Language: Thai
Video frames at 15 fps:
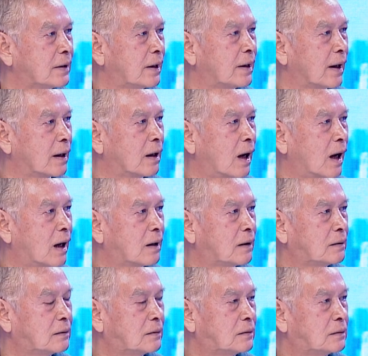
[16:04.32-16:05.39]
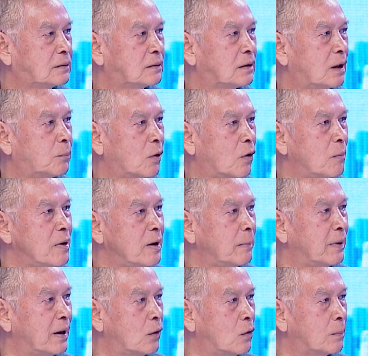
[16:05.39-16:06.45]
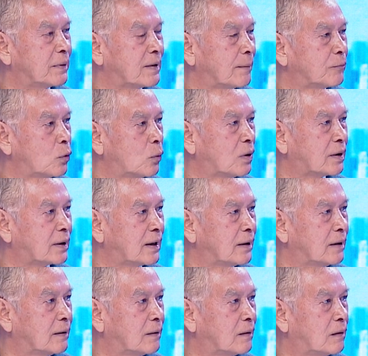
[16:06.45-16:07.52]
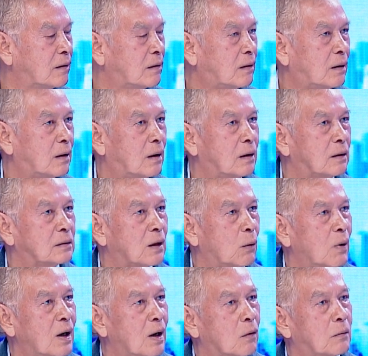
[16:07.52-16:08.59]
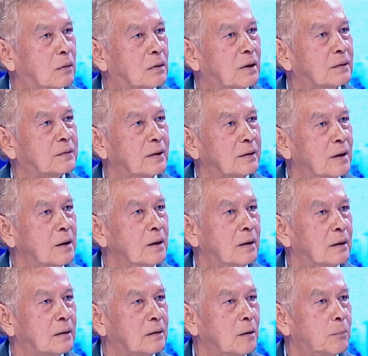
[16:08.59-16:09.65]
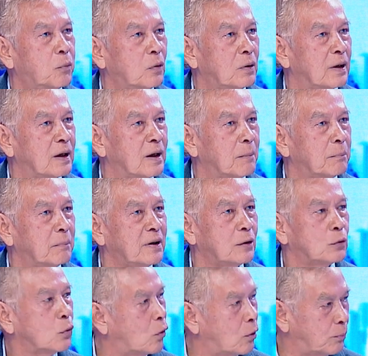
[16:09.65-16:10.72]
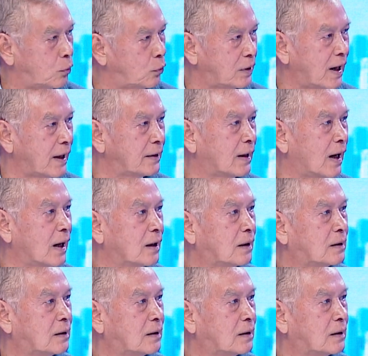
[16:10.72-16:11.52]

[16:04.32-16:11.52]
งแต่เด็กละ แล้วผมก็ไม่ได้มีโรคประจำตัวอะไร แต่ว่าเราสิ่งที่ที่พูดอย่างเงี้ยไม่ใช่ทุกคนพูดได้นะ